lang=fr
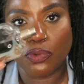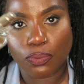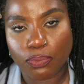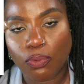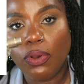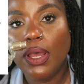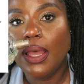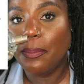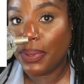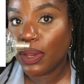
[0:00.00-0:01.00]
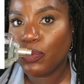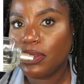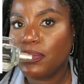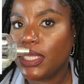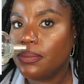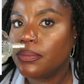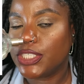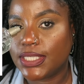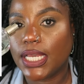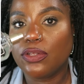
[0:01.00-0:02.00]
Donc bon, bear with me.
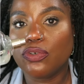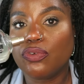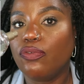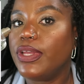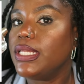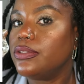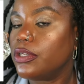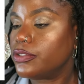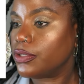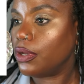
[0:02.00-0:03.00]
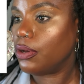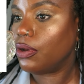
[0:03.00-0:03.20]
J'essaierai de retrouver les notes